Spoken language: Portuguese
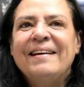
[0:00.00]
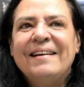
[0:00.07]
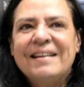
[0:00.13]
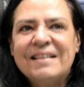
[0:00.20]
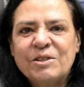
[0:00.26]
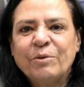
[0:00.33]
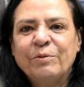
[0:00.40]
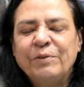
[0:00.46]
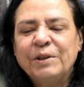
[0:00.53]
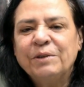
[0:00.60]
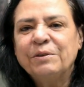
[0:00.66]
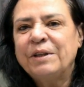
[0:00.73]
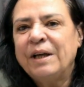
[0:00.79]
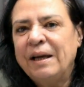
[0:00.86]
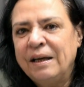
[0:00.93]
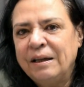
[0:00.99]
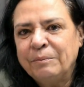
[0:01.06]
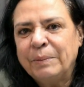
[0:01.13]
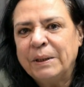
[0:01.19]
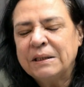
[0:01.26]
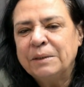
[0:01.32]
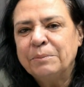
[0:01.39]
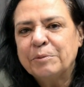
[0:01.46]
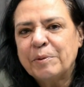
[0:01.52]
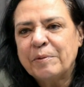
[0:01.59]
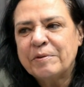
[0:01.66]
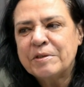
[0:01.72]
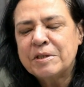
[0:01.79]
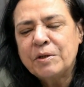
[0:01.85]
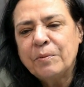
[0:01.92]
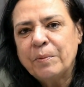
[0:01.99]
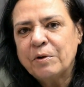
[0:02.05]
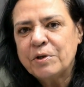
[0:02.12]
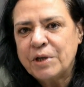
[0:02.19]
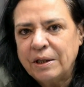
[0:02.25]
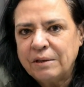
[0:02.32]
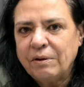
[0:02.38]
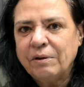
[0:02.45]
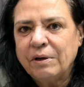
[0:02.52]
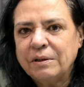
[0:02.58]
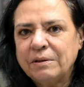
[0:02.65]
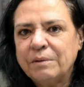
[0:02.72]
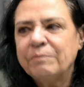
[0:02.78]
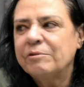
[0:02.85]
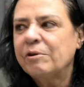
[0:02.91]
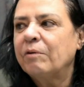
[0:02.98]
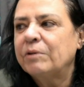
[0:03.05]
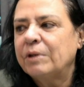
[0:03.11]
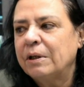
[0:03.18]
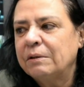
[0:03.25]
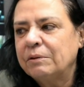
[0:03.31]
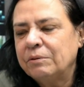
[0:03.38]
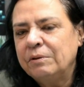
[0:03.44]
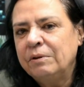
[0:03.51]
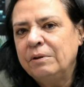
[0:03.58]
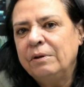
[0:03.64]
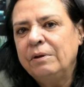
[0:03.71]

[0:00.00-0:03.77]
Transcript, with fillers: Resolvido o terreno, partimos para fazer o projeto, agora estamos voltando